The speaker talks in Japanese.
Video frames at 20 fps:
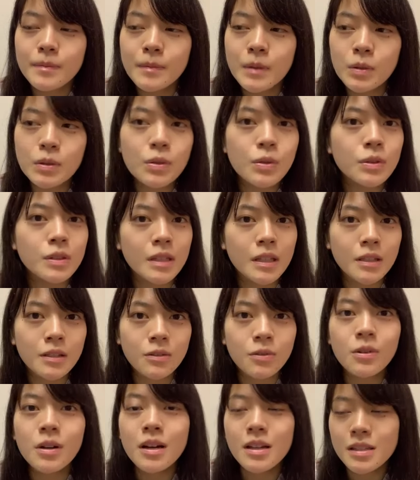まあ、お父さ
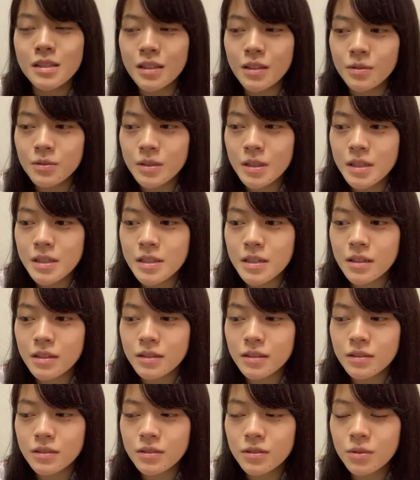んお母さんお姉ちゃ
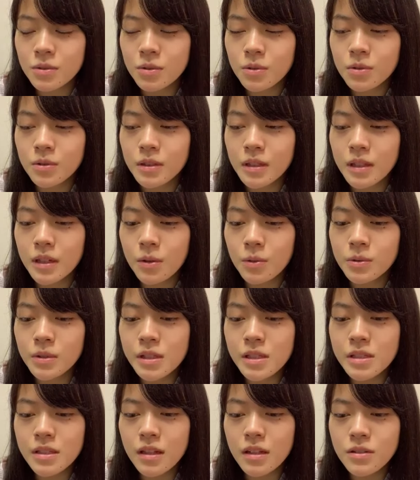んとなんか同
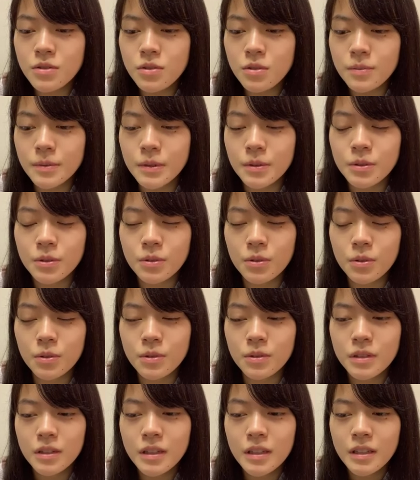じ誕生日の
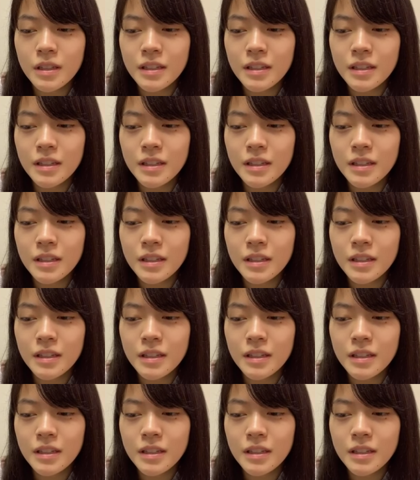人